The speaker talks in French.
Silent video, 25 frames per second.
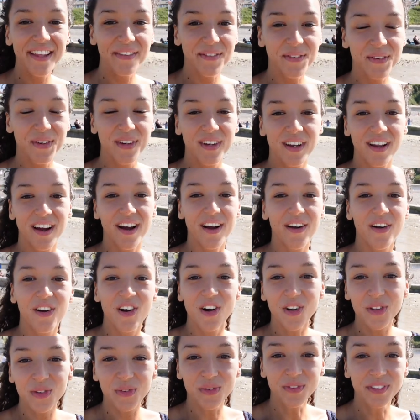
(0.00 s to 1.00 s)
Et donc là,
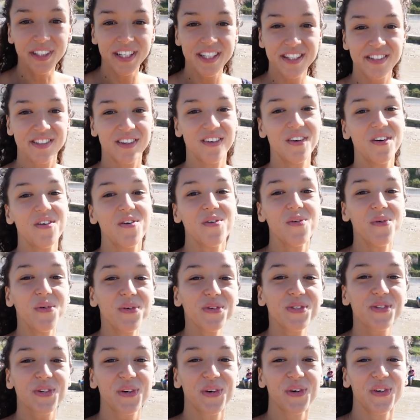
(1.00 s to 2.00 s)
quand on descend,
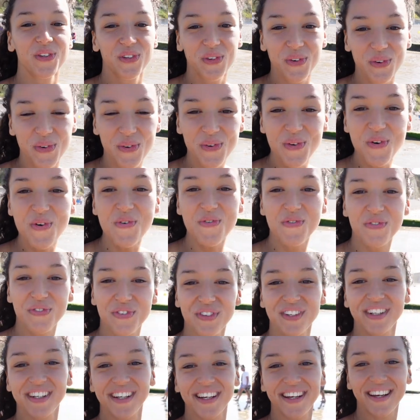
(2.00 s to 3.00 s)
on se retrouve
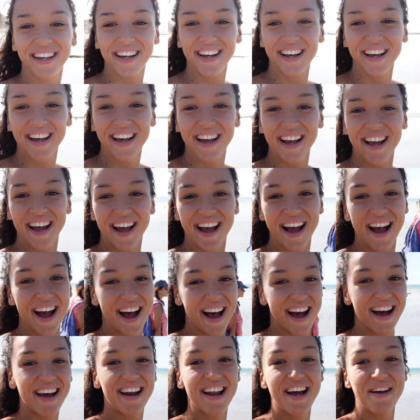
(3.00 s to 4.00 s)

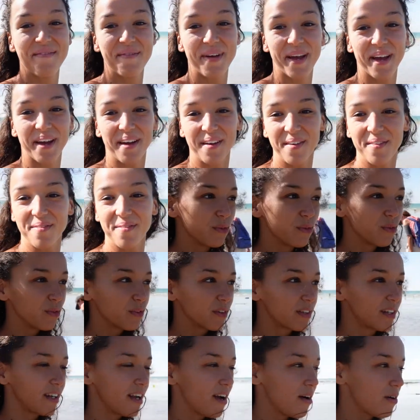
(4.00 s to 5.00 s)
à la mer.
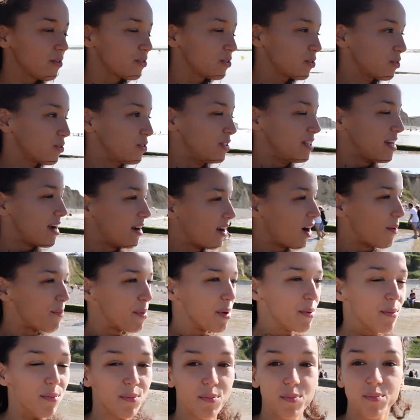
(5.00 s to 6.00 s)
Donc là, aujourd'hui, il y a quand
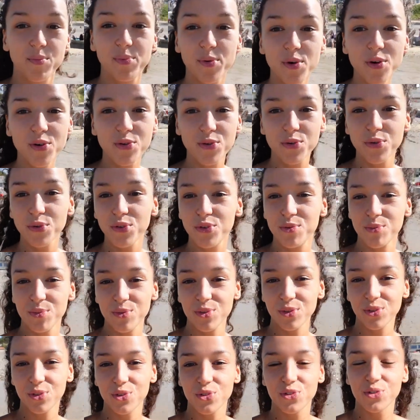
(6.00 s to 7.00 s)
même beaucoup de
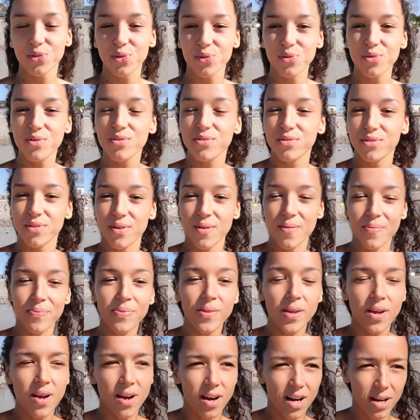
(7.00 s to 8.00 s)
monde, je trouve.
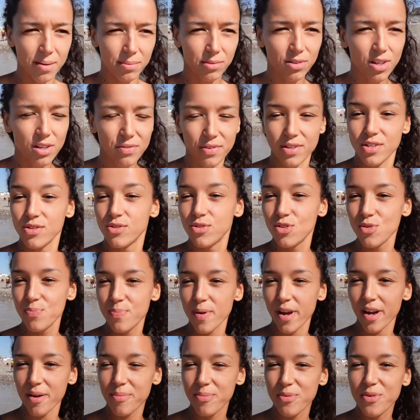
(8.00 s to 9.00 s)
En même temps, il fait
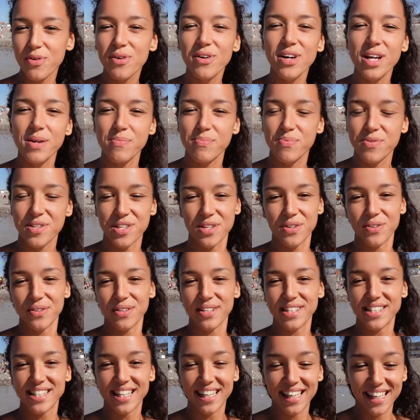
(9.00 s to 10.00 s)
super beau et puis
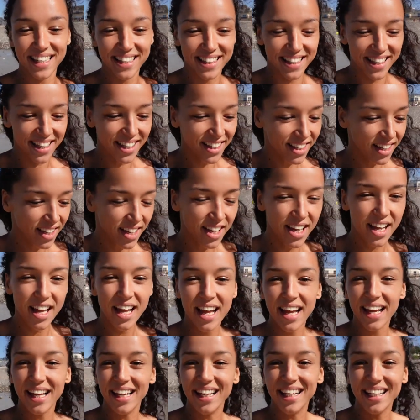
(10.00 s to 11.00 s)
euh, c'est l'été.
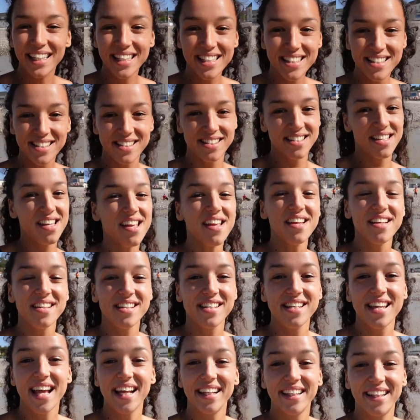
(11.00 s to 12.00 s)
Et ici,
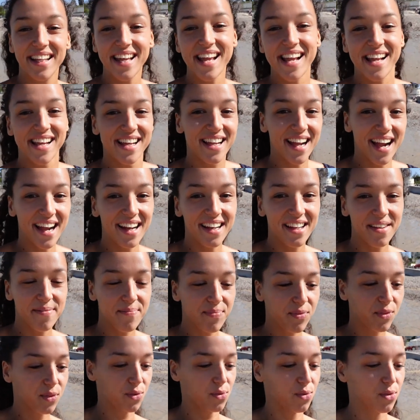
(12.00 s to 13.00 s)
il y a des galets.
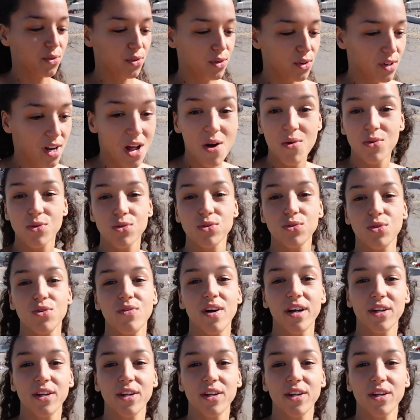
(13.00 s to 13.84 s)
Donc là, on se trouve